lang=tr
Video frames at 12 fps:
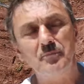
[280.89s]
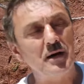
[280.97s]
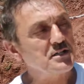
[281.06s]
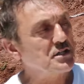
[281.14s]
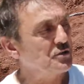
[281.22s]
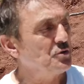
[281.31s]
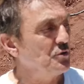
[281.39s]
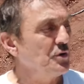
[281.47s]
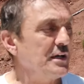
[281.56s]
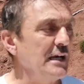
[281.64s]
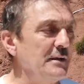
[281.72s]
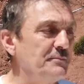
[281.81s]
Başka
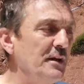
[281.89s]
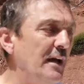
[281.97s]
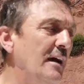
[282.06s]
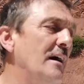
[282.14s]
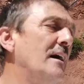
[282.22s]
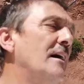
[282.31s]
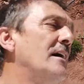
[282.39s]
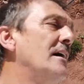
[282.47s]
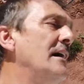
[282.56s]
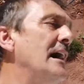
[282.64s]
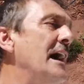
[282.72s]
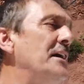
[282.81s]
türlü gelip de e,
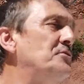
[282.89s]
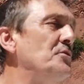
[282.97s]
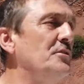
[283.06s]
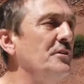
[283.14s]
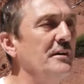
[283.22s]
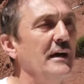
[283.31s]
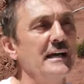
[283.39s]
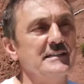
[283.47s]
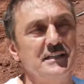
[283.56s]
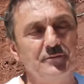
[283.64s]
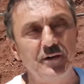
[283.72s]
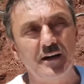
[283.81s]
her türlü
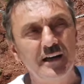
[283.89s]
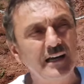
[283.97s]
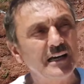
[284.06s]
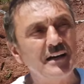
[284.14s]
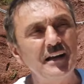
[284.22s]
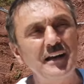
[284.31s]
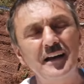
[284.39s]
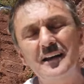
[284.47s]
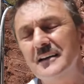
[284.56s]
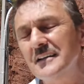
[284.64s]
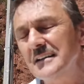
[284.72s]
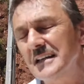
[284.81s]
esrafa Kanar
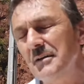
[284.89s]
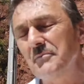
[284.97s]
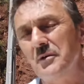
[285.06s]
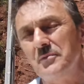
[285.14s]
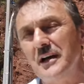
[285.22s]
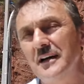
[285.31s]
demiyorum,